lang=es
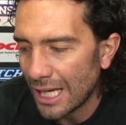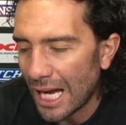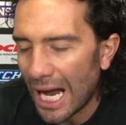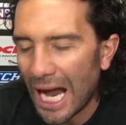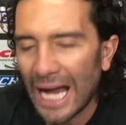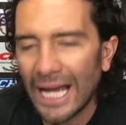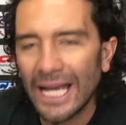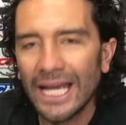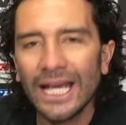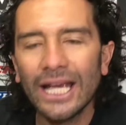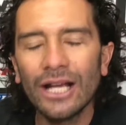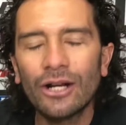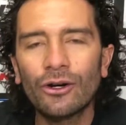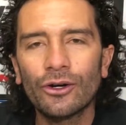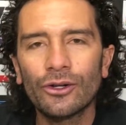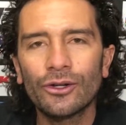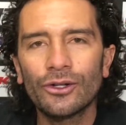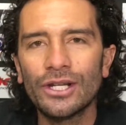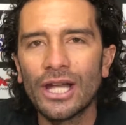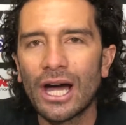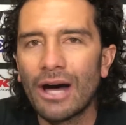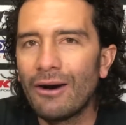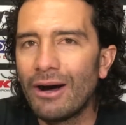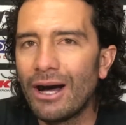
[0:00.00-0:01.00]
Ahí
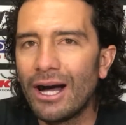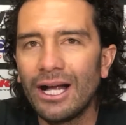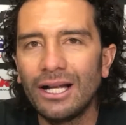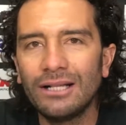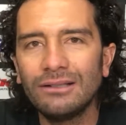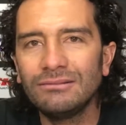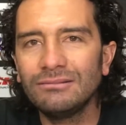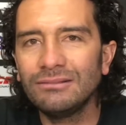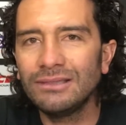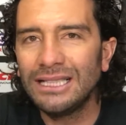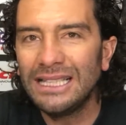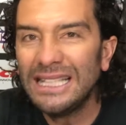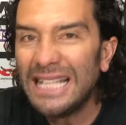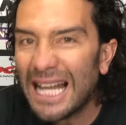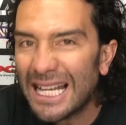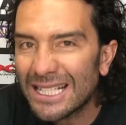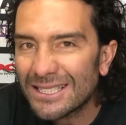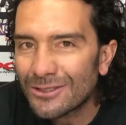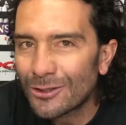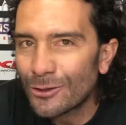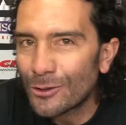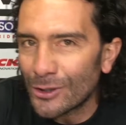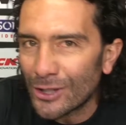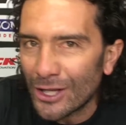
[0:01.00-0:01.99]
coronaban
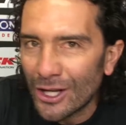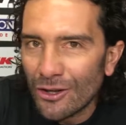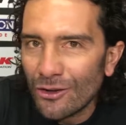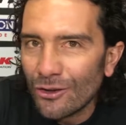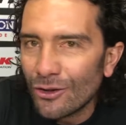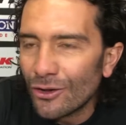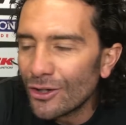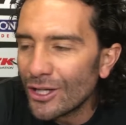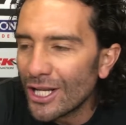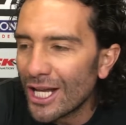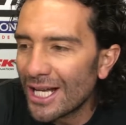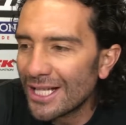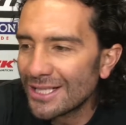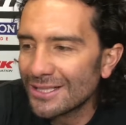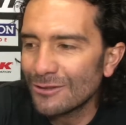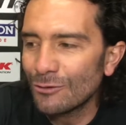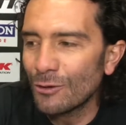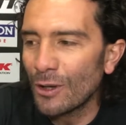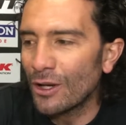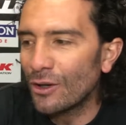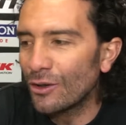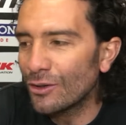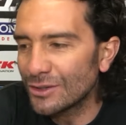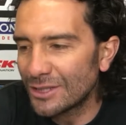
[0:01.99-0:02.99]
las corredoras,
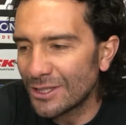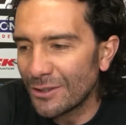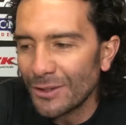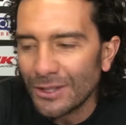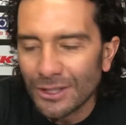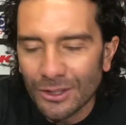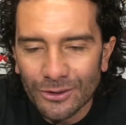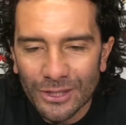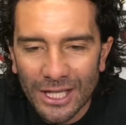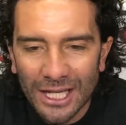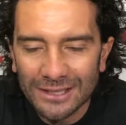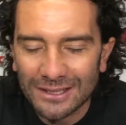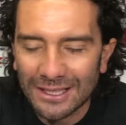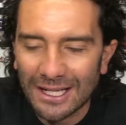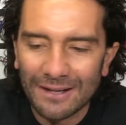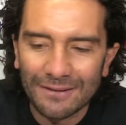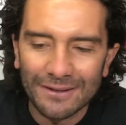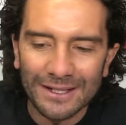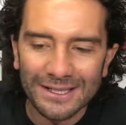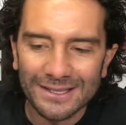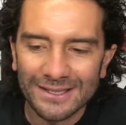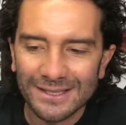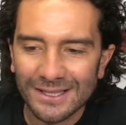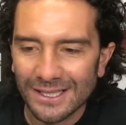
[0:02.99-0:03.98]
luego se venía una
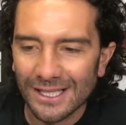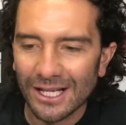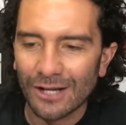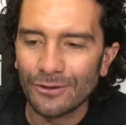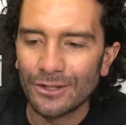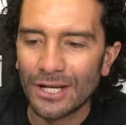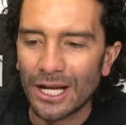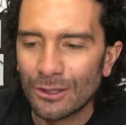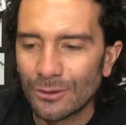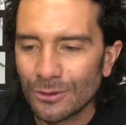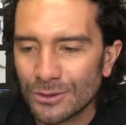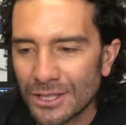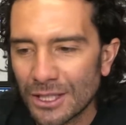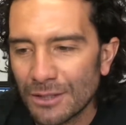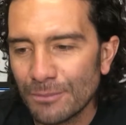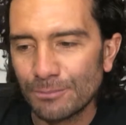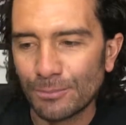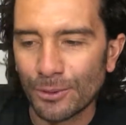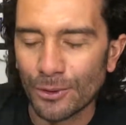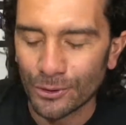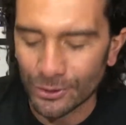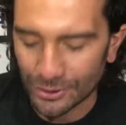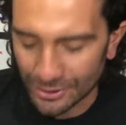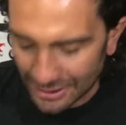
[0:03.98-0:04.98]
travesía, una lucha
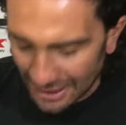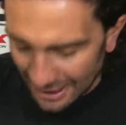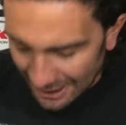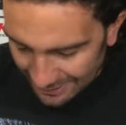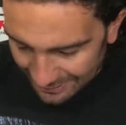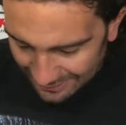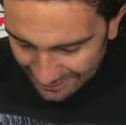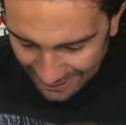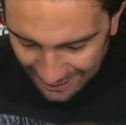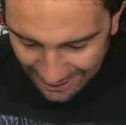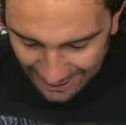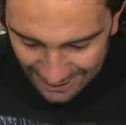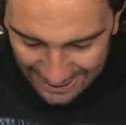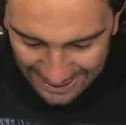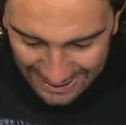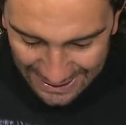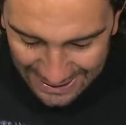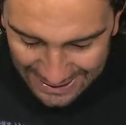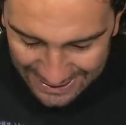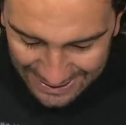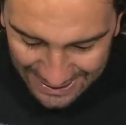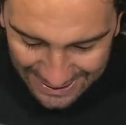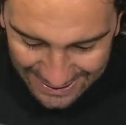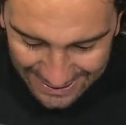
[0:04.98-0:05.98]
importante,
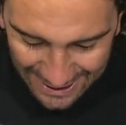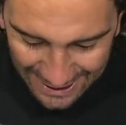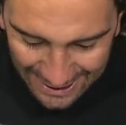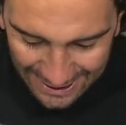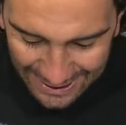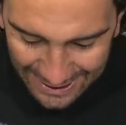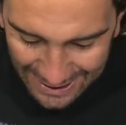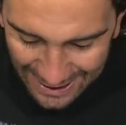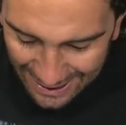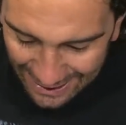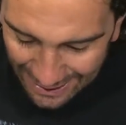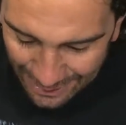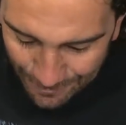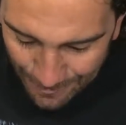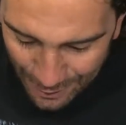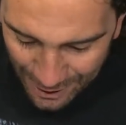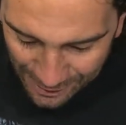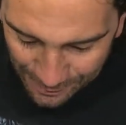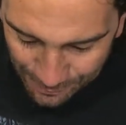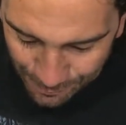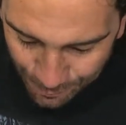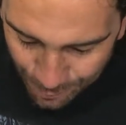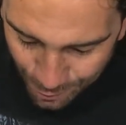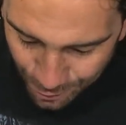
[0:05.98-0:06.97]
se salía de
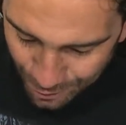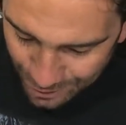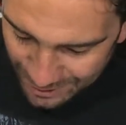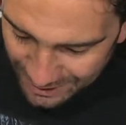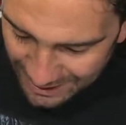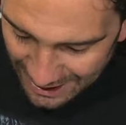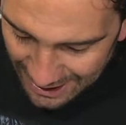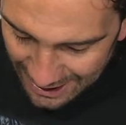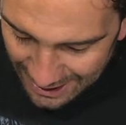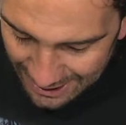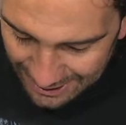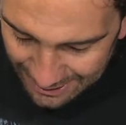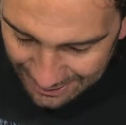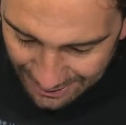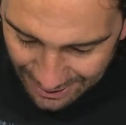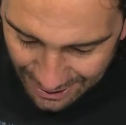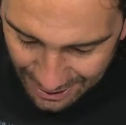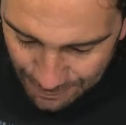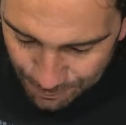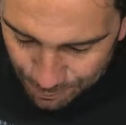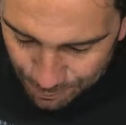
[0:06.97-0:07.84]
Barbosa, eh,